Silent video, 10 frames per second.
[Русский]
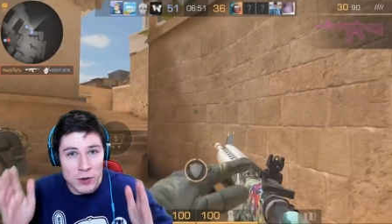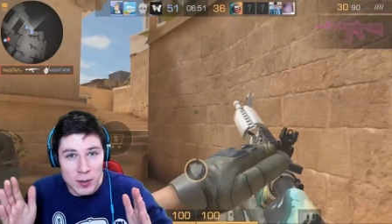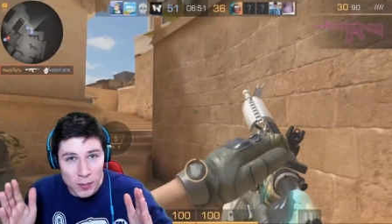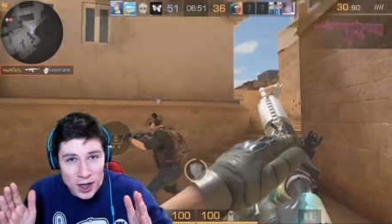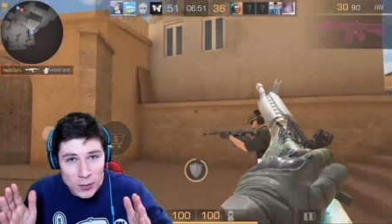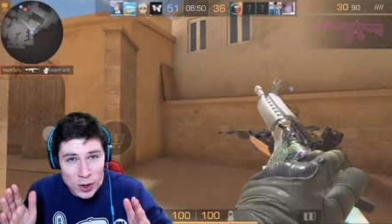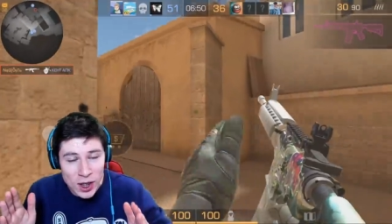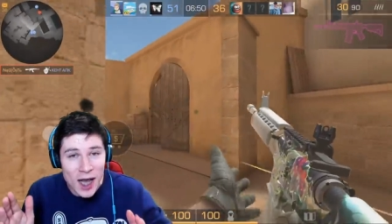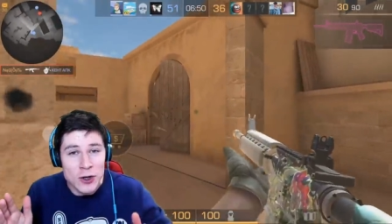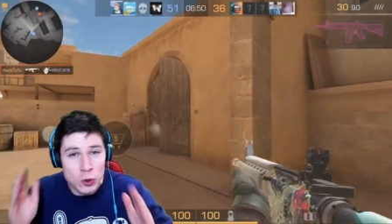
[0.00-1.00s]
не обманывали,
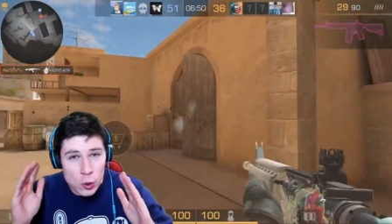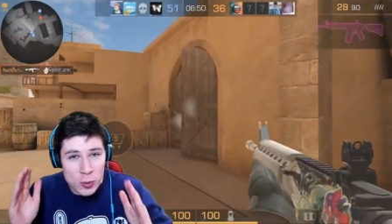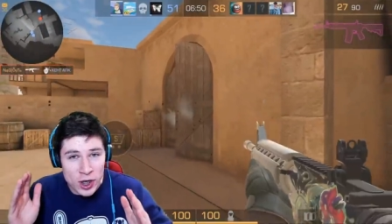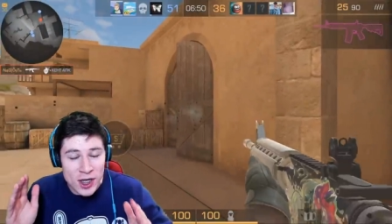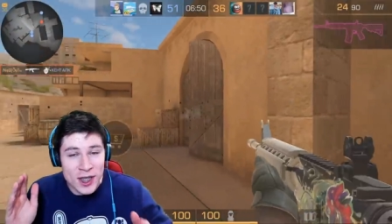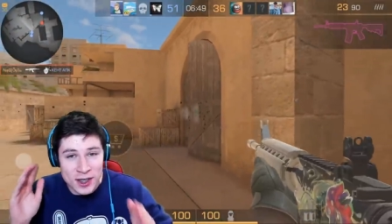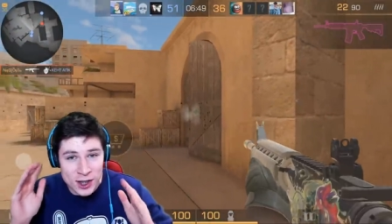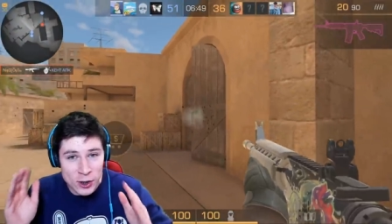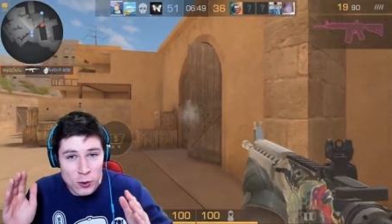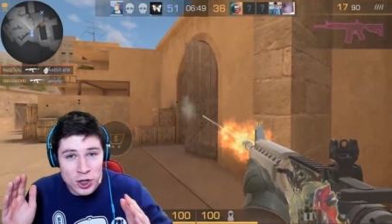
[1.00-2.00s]
а ютуберы и
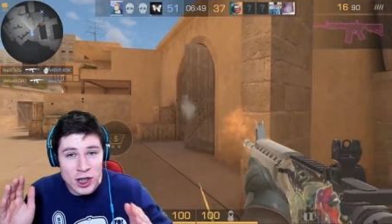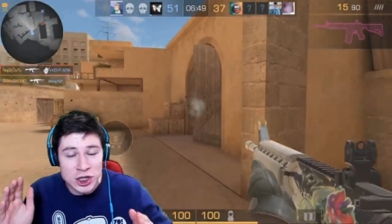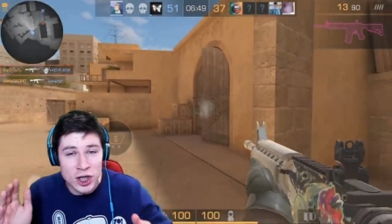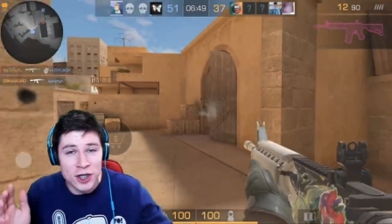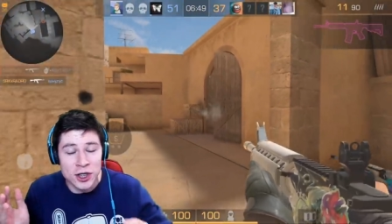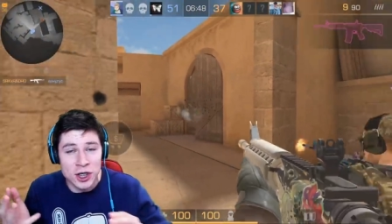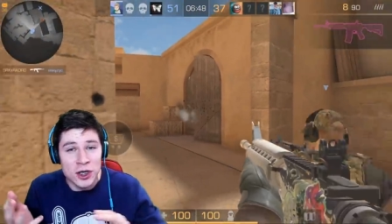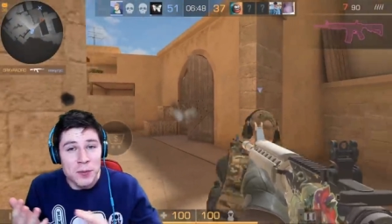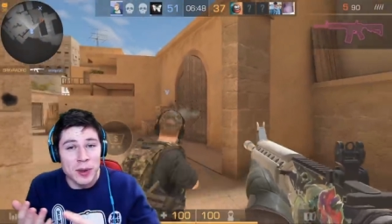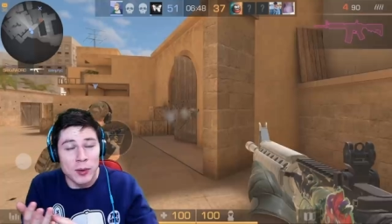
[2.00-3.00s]
некоторые люди начинают эти
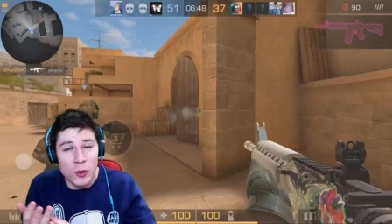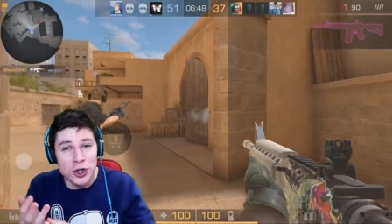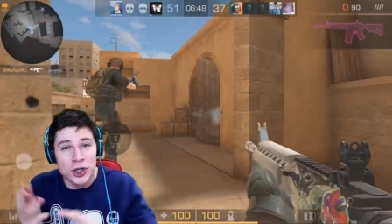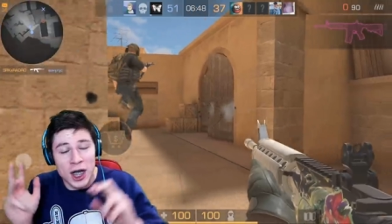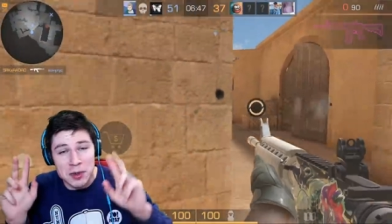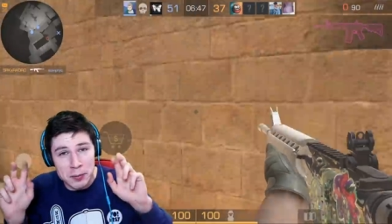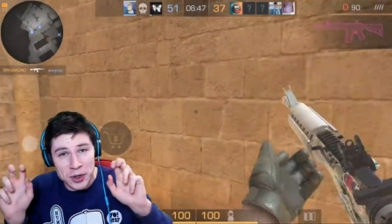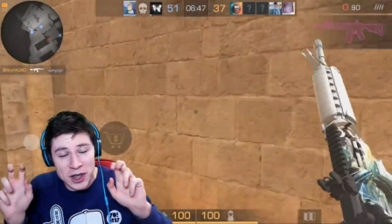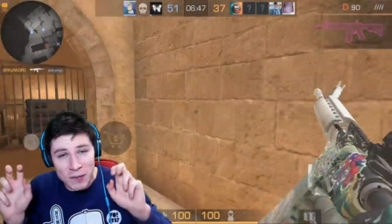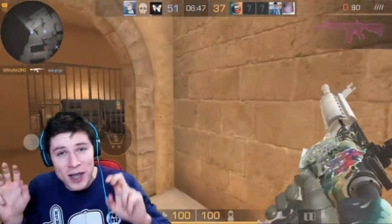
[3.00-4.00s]
промокоды якобы
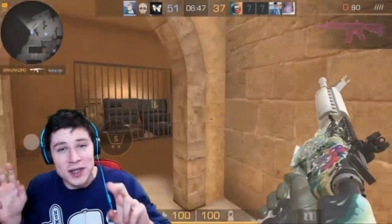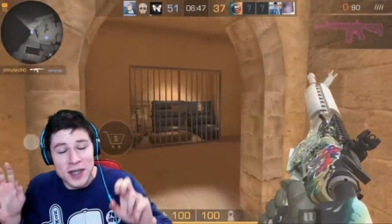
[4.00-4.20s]
продавать,